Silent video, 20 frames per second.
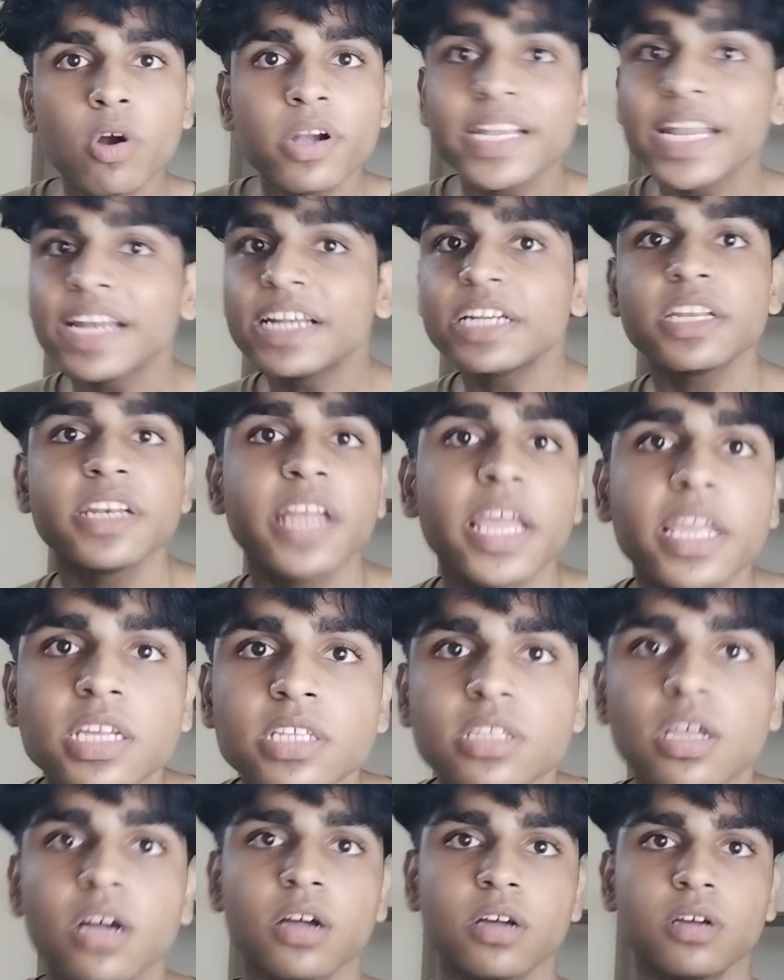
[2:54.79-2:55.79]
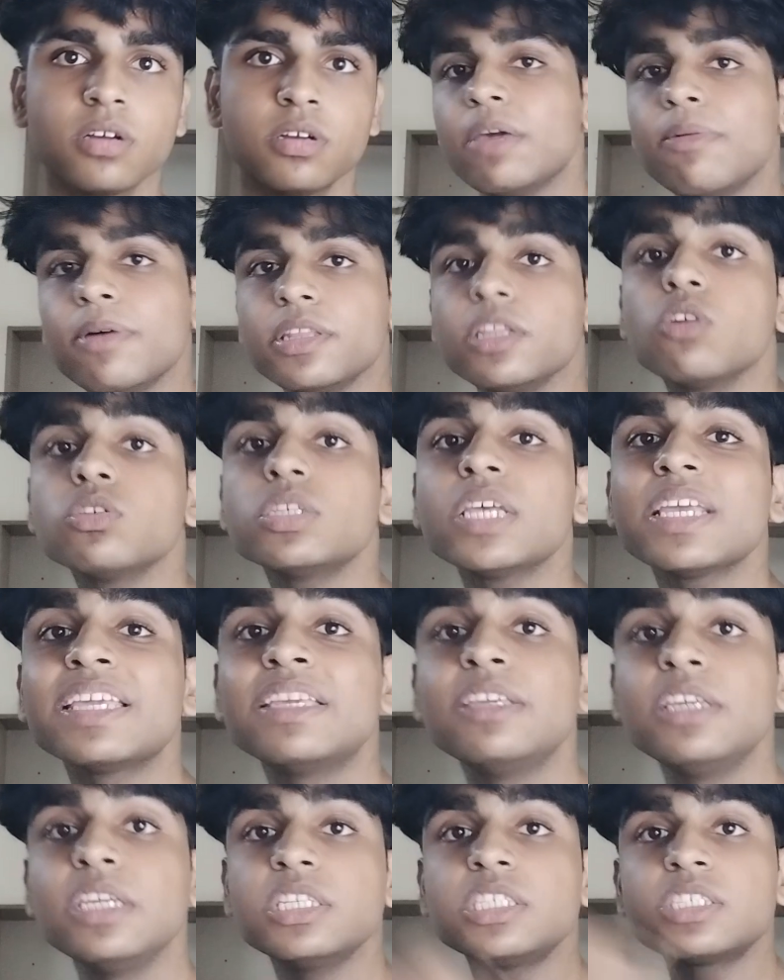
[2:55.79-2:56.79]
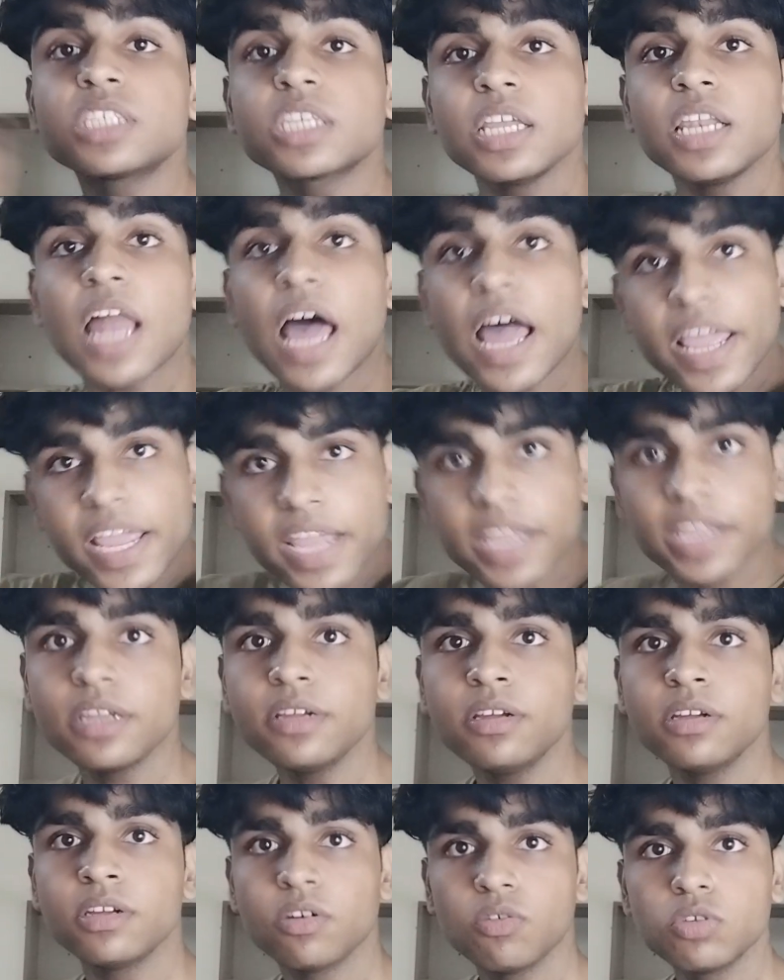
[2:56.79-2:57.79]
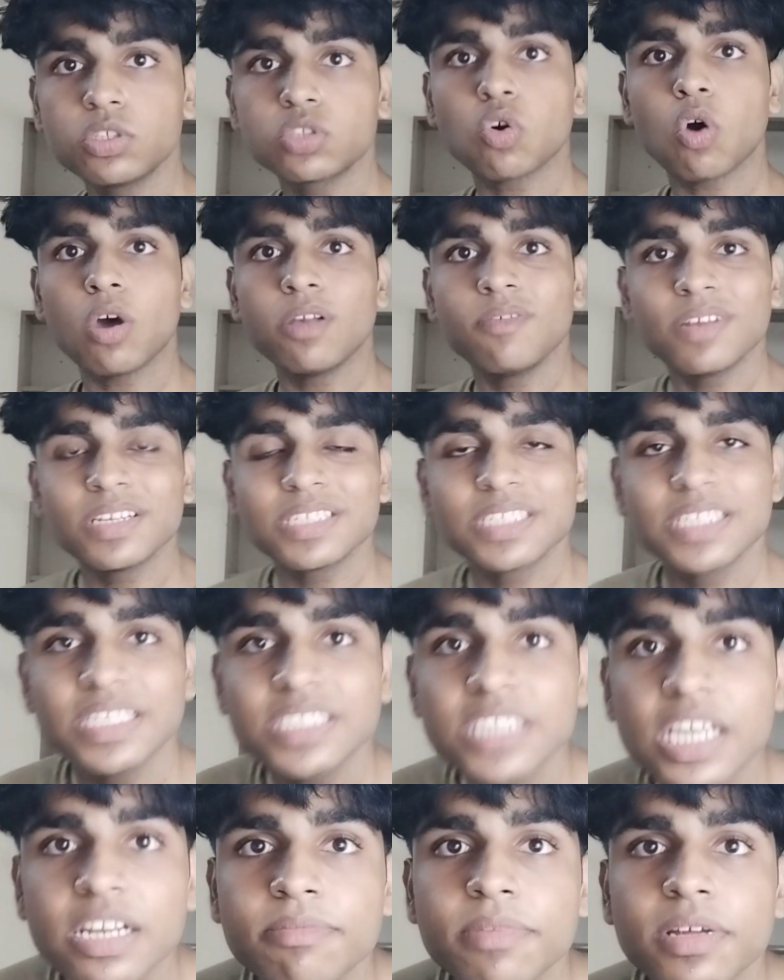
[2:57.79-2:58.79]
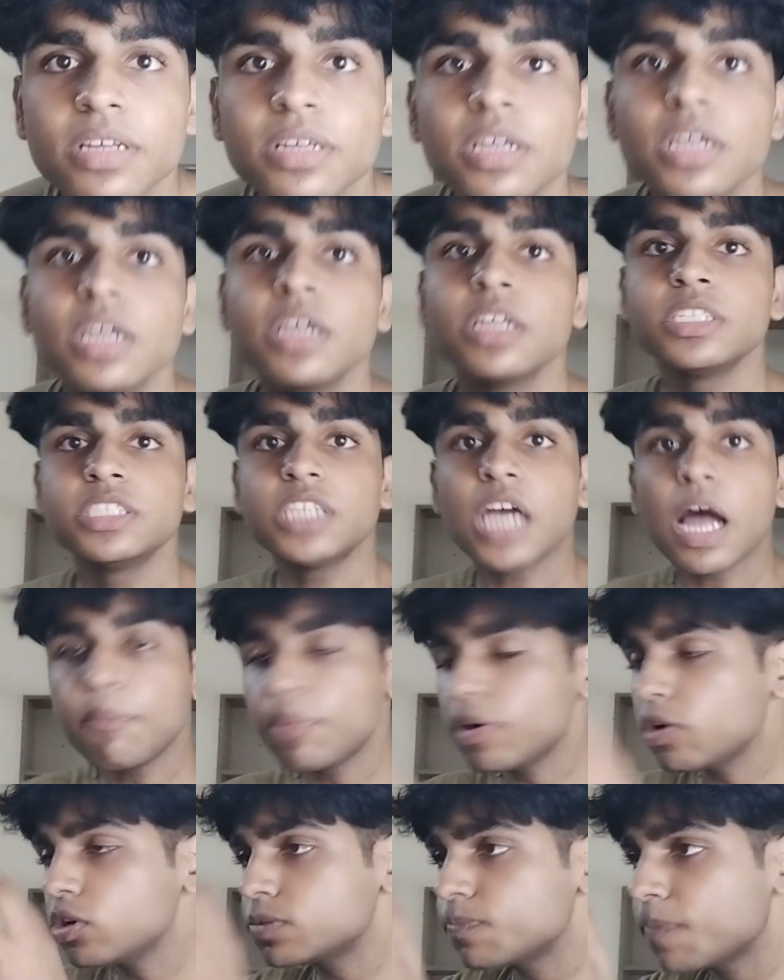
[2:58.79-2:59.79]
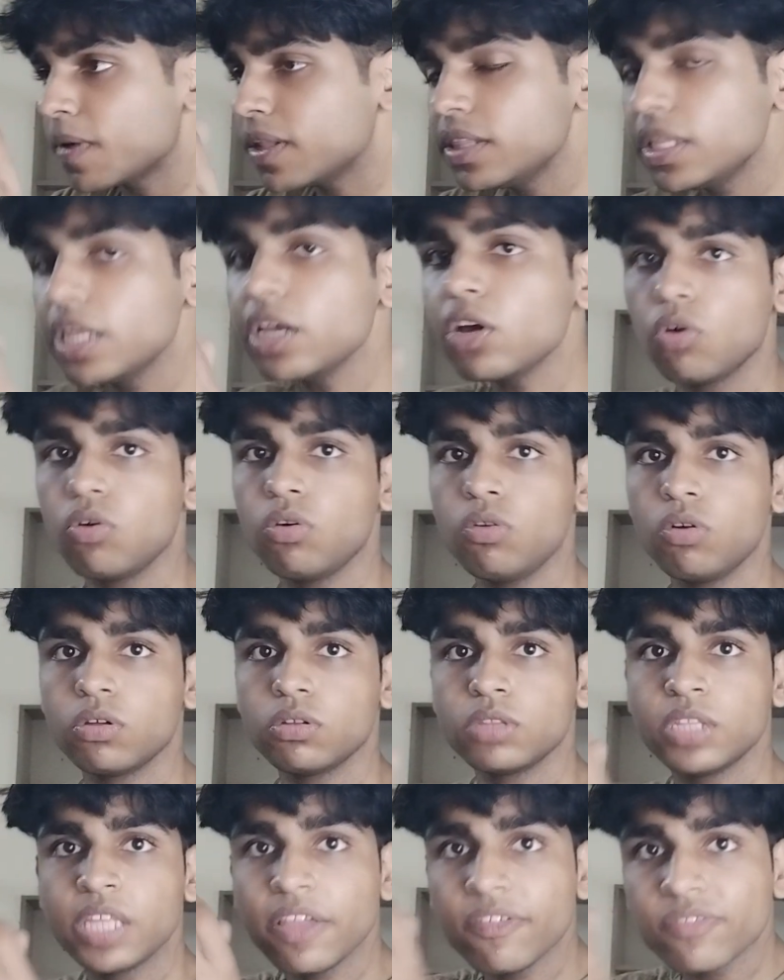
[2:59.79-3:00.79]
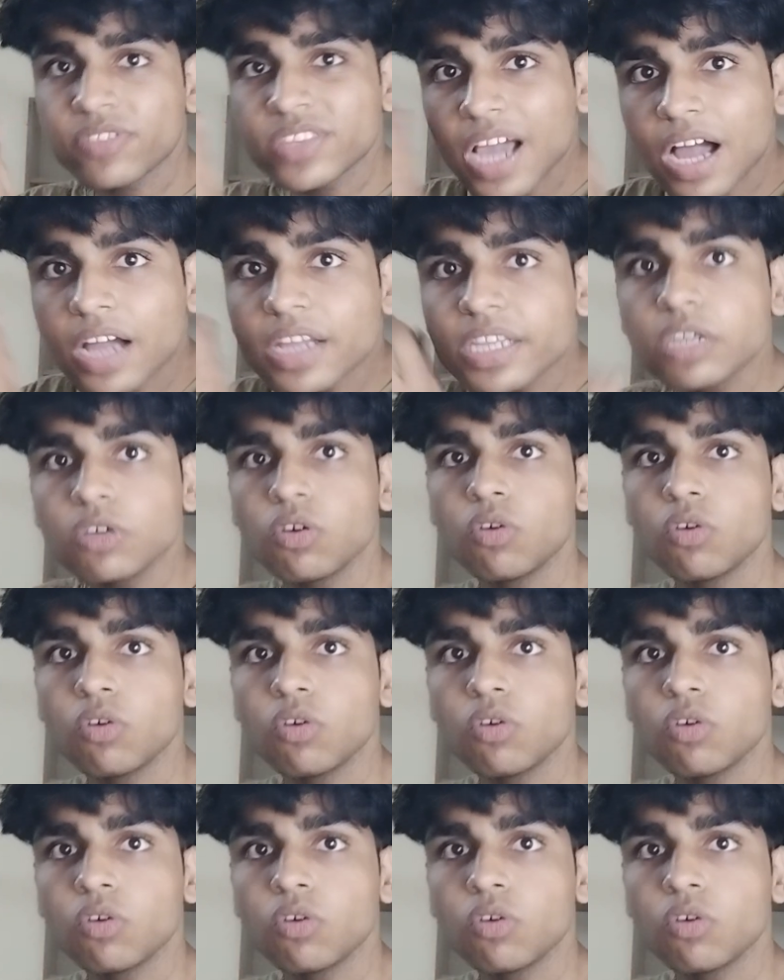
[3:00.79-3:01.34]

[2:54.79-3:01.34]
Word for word: कंटेंट नहीं था ये बंदे उसे खींच के लाए उस कॉन्वर्जेशन में जहां पर उस बंदे को देव त्यागी